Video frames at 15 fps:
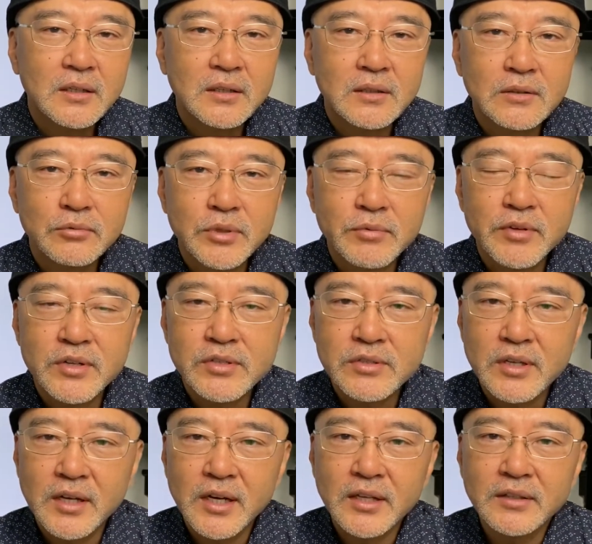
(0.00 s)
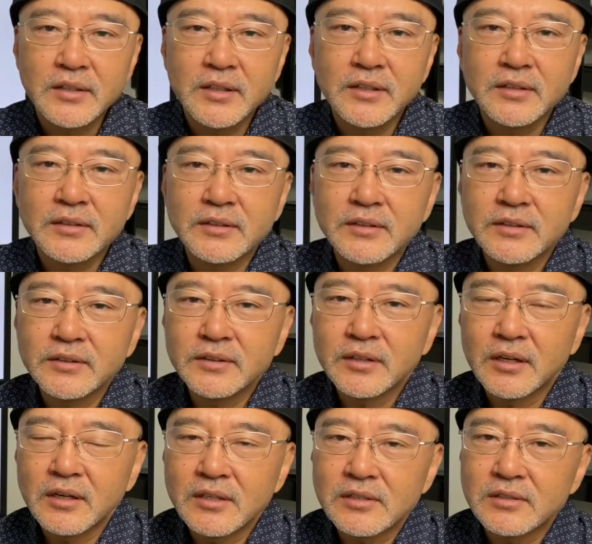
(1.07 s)
그 리버사이드에 있는 그
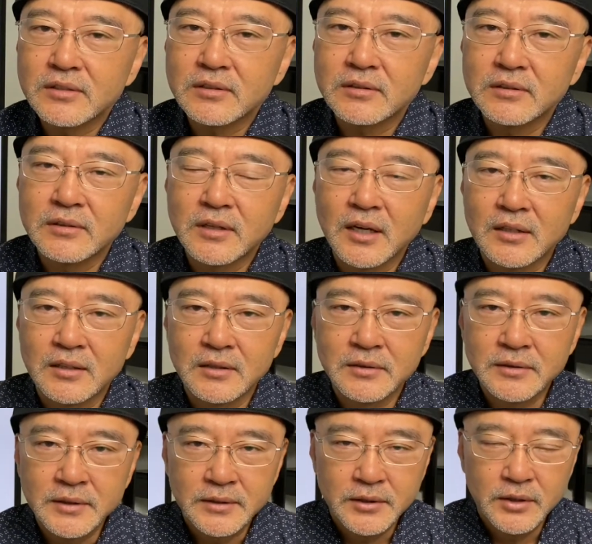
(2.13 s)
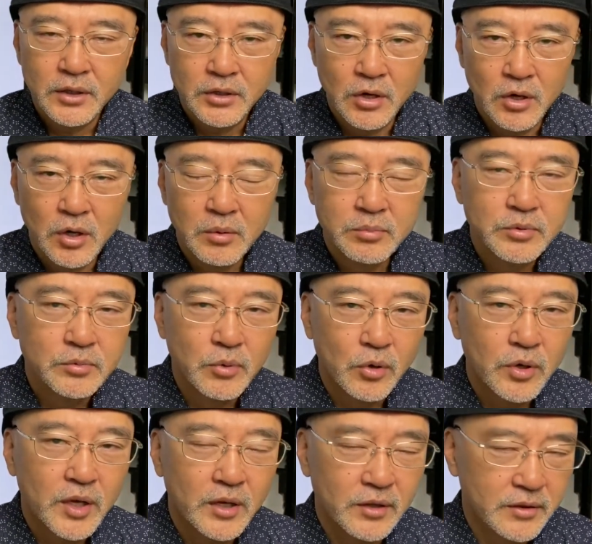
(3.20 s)
헐츠라는 영어부
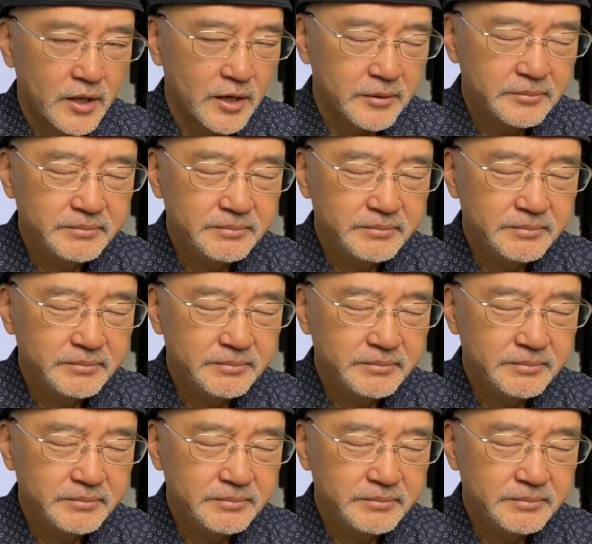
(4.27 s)
목회인데